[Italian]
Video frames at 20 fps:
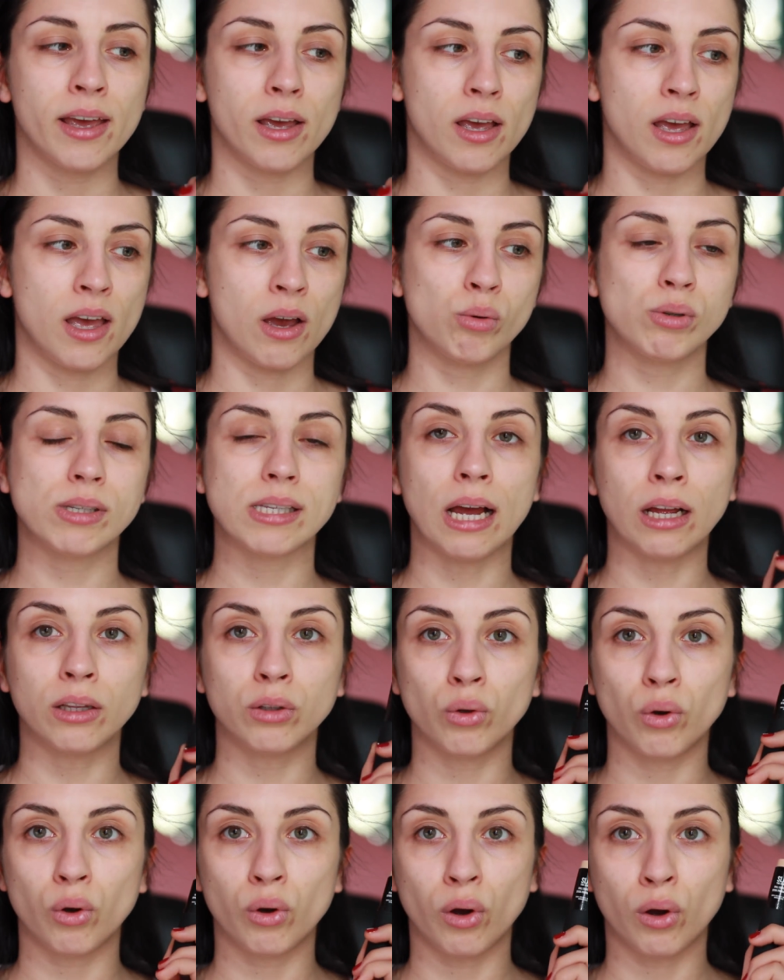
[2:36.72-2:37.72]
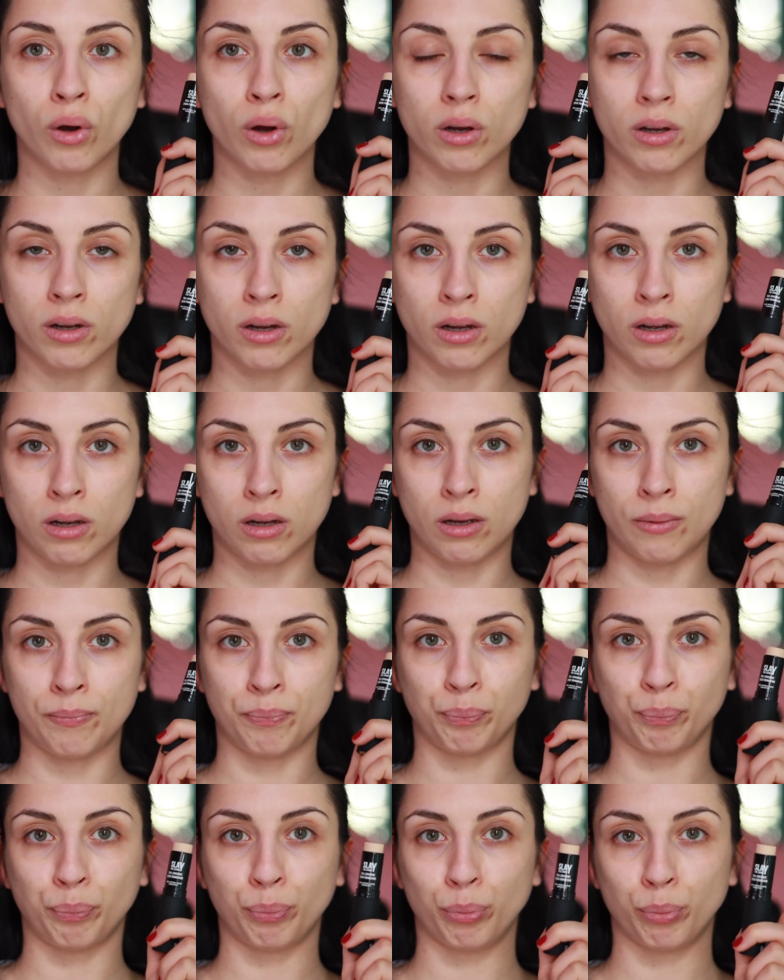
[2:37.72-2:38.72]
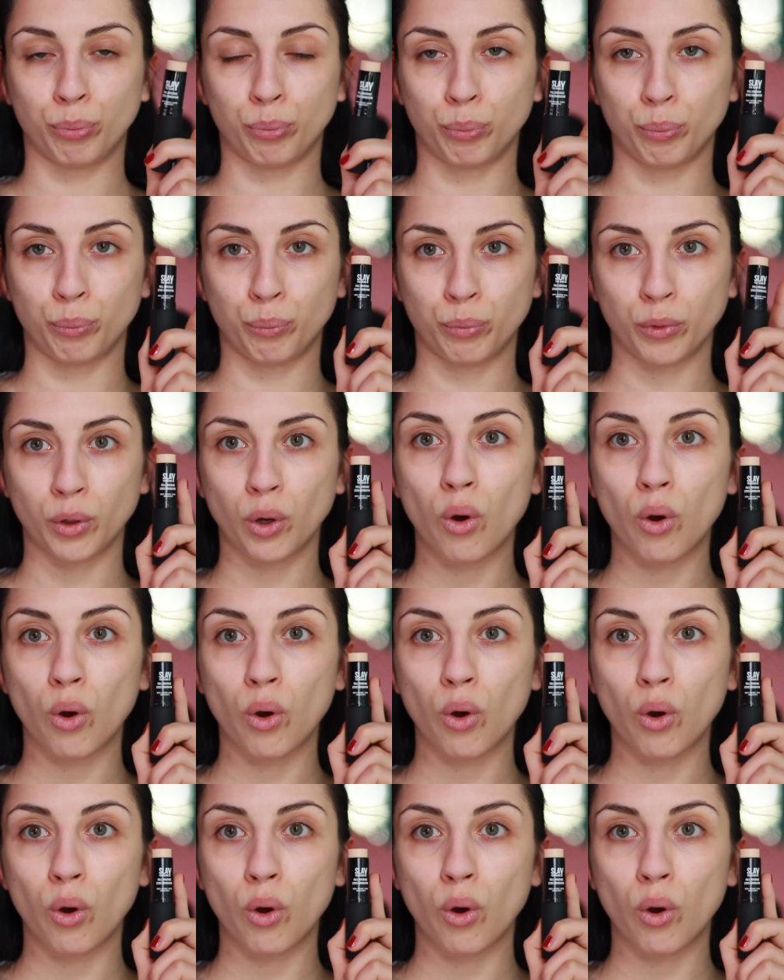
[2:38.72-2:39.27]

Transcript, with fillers: eh, usato um,